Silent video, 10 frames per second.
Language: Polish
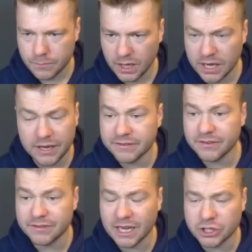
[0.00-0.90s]
E, w,
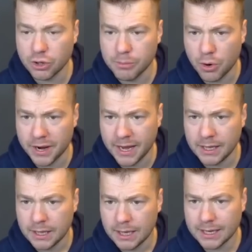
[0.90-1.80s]
w, naszej obronie,
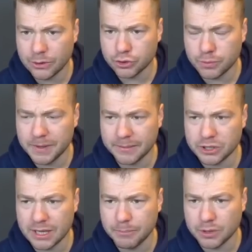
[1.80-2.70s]
a ja już skupiłem
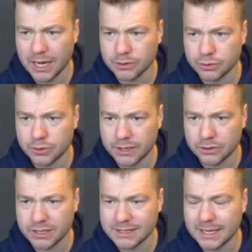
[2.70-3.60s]
się na podaniu, które no
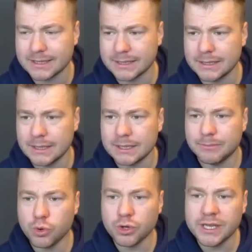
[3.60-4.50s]
niestety
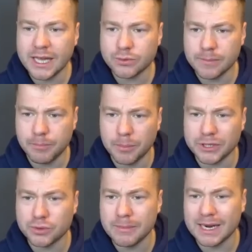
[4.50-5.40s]
było niezłym
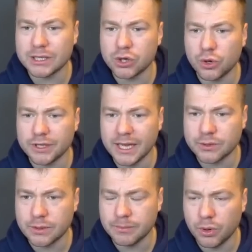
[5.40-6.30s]
pomysłem, ale tylko
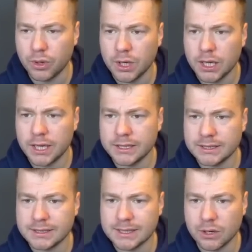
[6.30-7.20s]
niezłym, bo e,
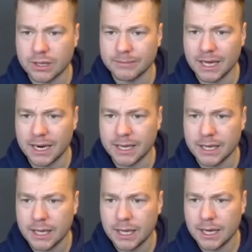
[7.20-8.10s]
nic z tego nam dalej
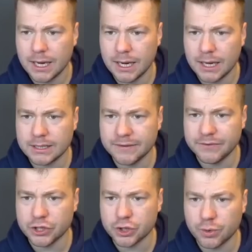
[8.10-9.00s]
e, nie
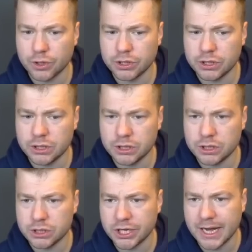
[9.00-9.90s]
wyszło
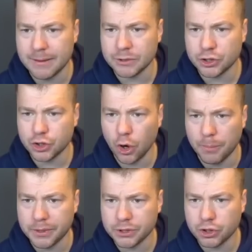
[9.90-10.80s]
i czekamy.
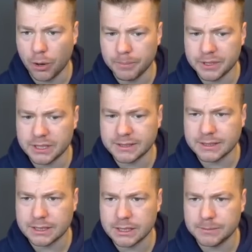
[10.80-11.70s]
Diop, Diop e,
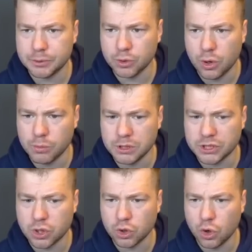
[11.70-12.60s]
z piłką
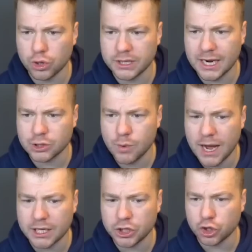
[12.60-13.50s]
blisko nogi, teraz
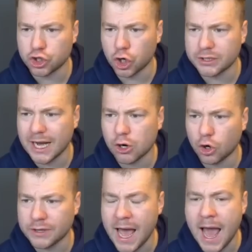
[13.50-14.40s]
Łachi do środka,
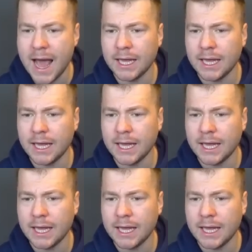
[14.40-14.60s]
Kone